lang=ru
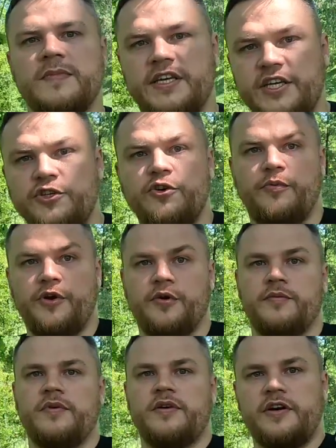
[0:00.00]
Еще
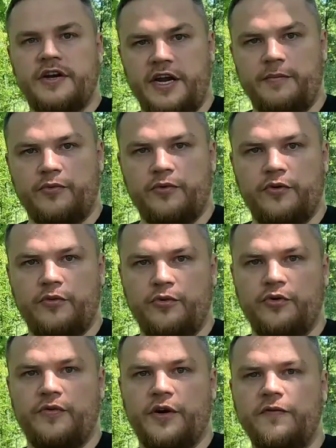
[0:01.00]
берем крепкую
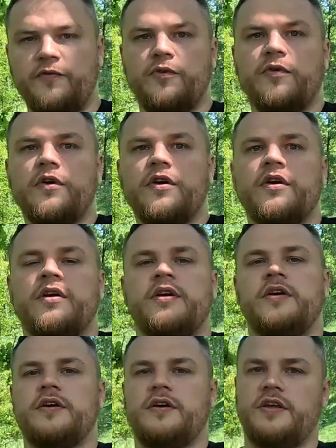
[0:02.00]
любую веревку
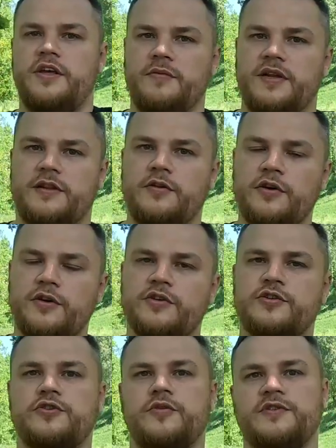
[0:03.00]
и молоток,
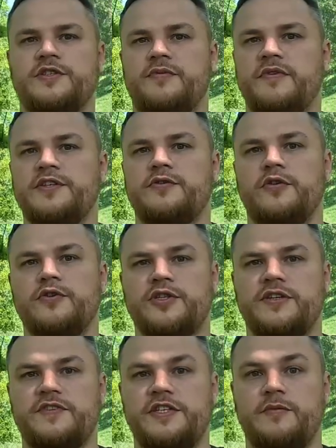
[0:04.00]
чтобы забивать
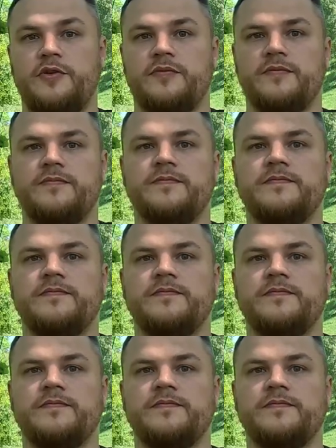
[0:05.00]
колышки в землю.